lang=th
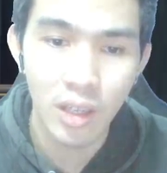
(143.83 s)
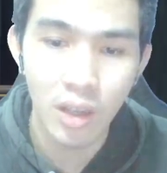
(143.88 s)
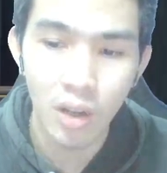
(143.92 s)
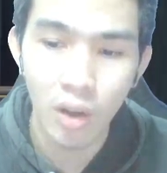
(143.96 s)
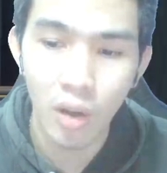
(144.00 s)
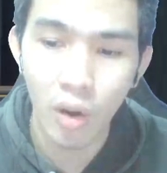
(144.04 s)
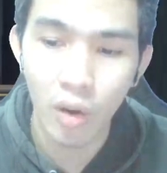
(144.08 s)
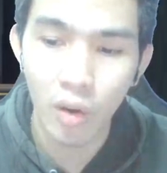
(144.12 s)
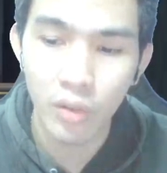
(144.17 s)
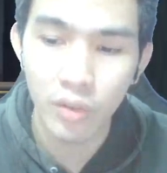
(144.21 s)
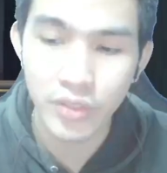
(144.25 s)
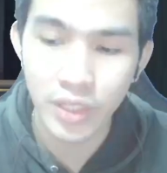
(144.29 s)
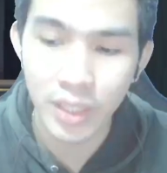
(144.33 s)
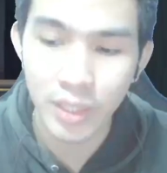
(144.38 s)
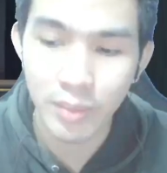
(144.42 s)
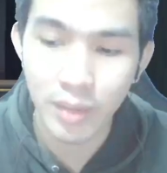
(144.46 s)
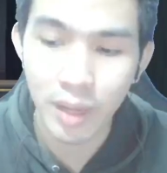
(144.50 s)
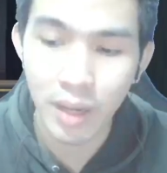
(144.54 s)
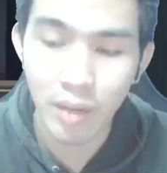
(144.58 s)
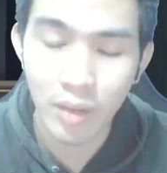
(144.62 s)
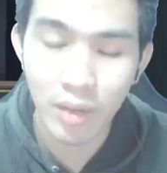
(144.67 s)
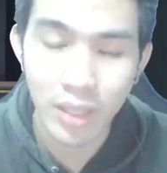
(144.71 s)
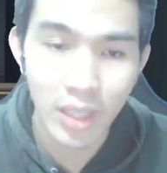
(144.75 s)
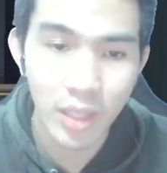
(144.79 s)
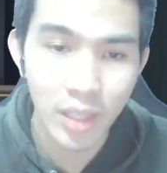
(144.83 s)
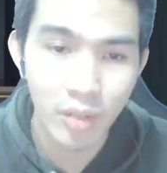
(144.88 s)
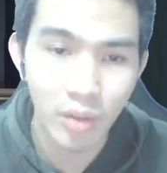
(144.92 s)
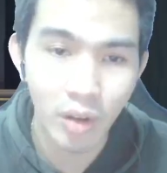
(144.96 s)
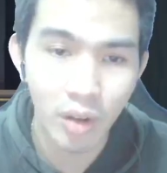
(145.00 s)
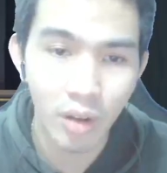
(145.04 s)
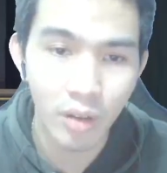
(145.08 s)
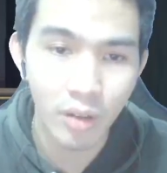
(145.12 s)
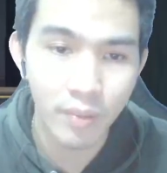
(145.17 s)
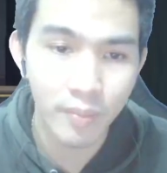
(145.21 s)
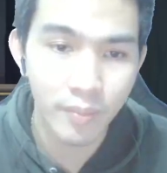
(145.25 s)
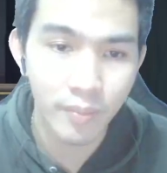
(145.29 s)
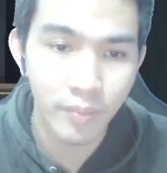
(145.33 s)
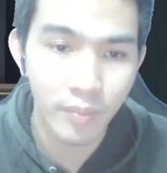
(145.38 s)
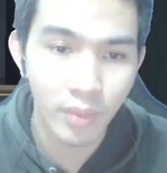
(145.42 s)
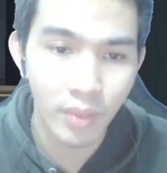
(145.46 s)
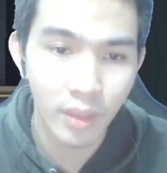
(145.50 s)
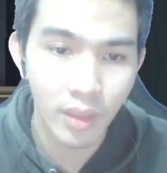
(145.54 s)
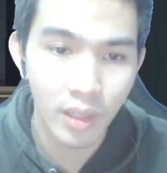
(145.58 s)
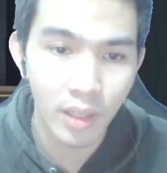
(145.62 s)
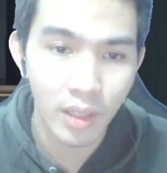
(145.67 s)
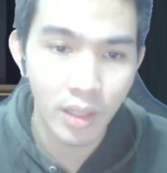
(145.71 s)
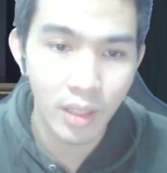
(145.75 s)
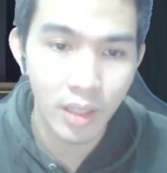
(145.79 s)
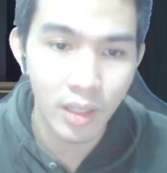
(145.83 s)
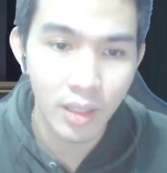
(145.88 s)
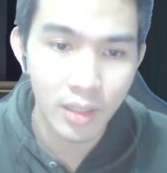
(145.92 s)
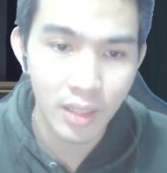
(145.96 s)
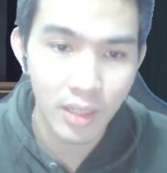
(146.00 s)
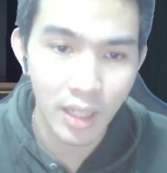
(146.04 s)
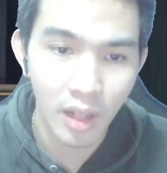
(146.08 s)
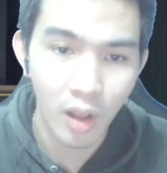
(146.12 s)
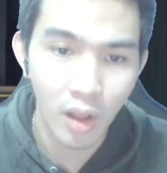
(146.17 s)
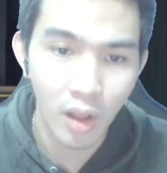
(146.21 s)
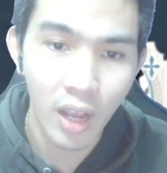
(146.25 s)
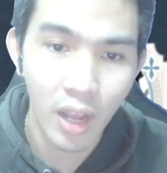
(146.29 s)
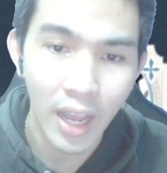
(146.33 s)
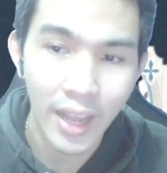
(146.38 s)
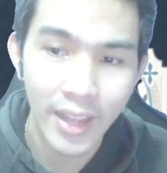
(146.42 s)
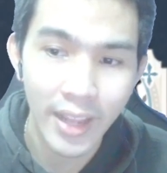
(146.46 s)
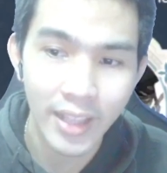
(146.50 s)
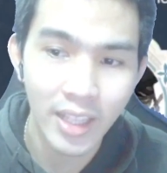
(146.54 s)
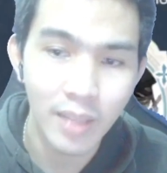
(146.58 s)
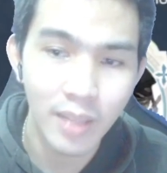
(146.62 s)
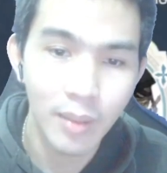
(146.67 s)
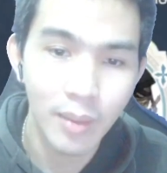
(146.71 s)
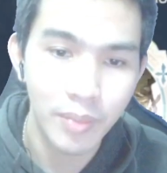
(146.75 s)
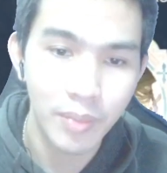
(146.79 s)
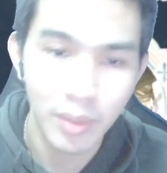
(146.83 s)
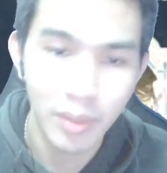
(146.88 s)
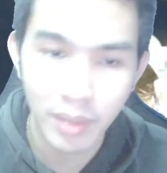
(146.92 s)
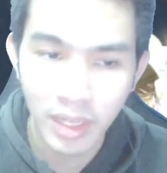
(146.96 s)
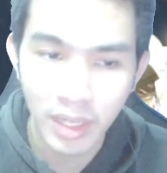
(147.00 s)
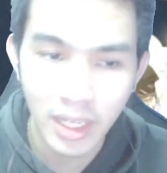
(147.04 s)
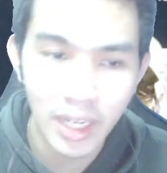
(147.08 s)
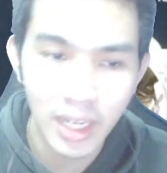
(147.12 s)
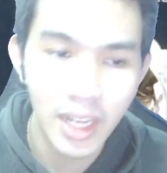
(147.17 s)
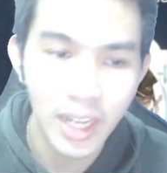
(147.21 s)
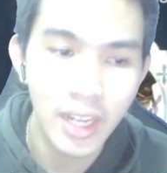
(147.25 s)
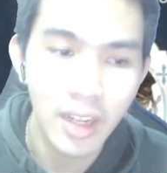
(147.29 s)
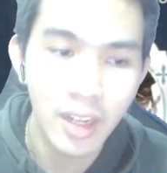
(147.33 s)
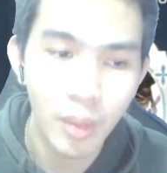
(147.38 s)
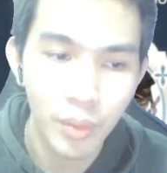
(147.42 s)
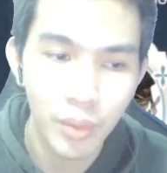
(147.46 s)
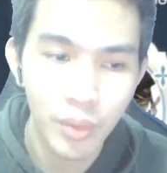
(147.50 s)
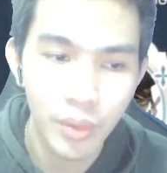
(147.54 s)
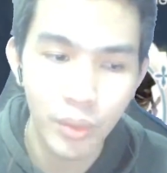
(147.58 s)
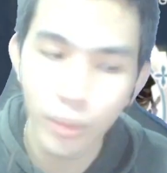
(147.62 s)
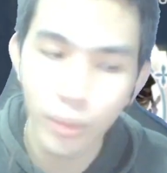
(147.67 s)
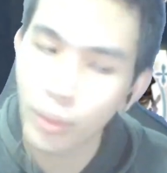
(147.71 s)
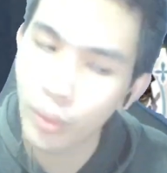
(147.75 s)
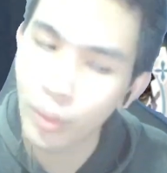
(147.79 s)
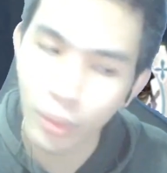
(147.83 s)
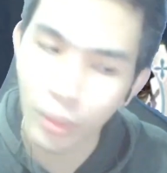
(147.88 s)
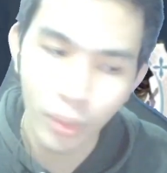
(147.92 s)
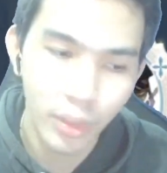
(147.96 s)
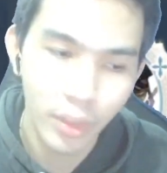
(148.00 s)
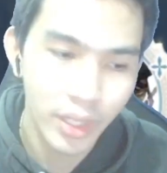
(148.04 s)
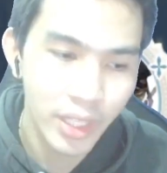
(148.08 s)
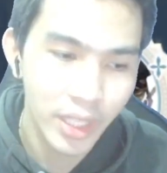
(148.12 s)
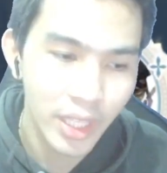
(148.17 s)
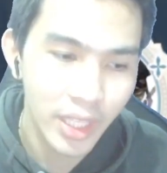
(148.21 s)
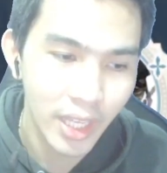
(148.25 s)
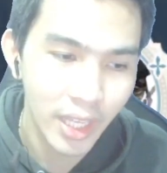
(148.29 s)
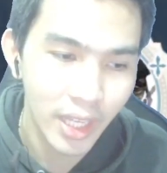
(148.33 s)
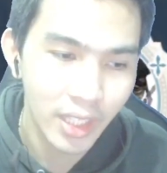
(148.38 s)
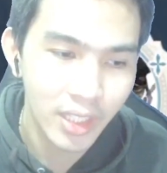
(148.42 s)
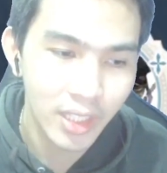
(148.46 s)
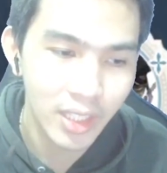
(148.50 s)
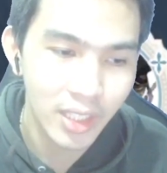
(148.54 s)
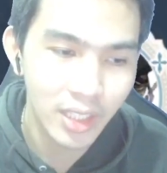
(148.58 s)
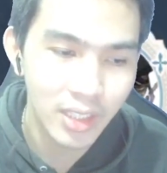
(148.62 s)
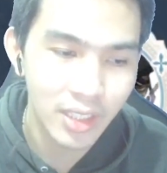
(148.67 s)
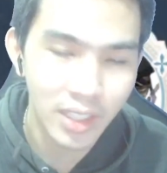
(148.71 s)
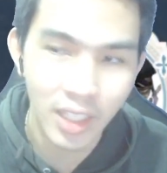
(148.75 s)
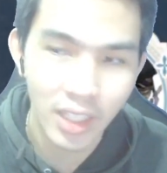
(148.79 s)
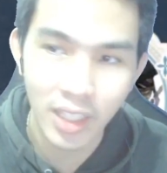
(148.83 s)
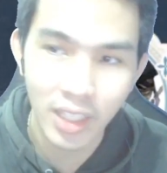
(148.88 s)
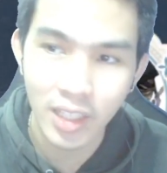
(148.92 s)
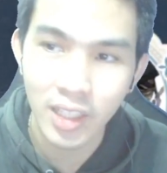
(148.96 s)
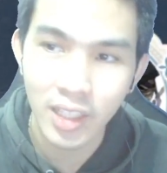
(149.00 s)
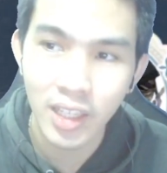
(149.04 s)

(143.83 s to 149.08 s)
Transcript: ของเซิร์ฟเกาหลีอยู่เนาะแต่ลใครที่แบบยังไม่เคยเล่นลองไปดูโหเฮียเกลือจริง